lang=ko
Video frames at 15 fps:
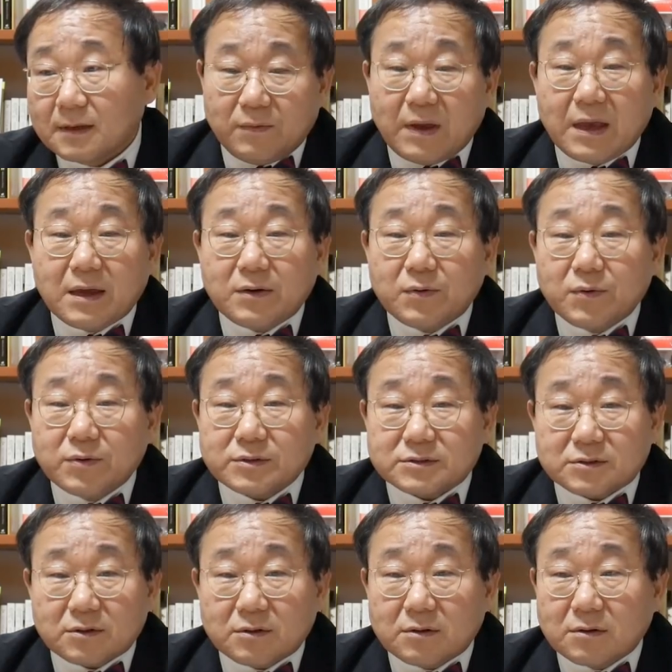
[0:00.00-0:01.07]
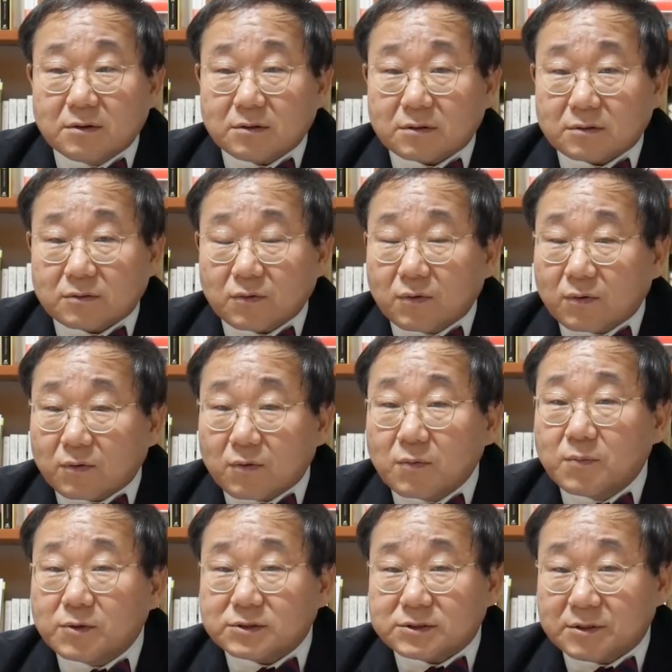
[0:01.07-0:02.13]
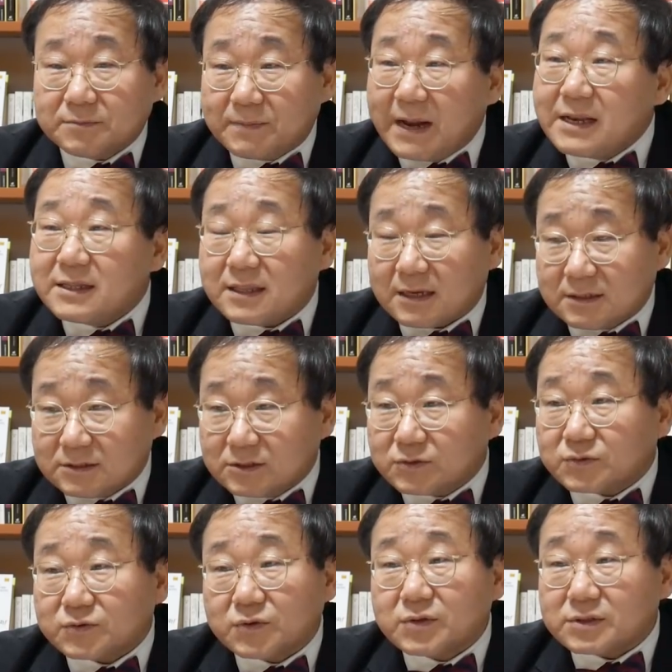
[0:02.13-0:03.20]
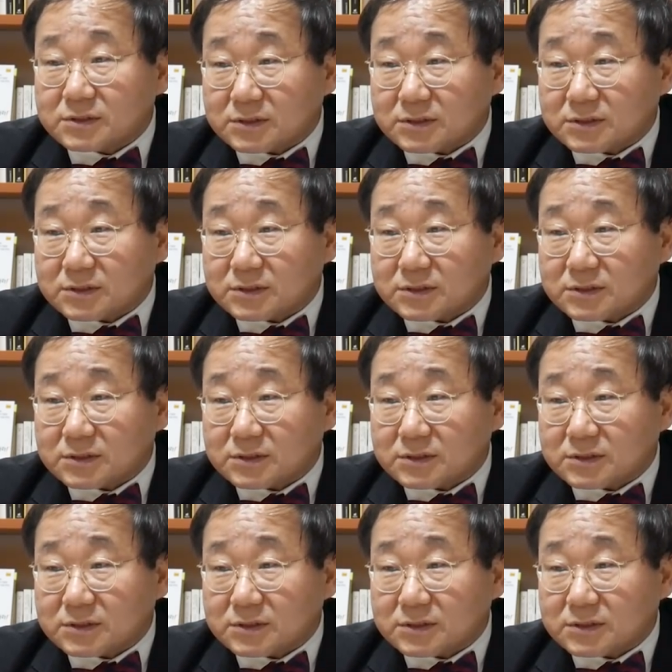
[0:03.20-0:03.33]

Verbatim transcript: 외로워서 또 공무원 시험을 빨리 되는 친구도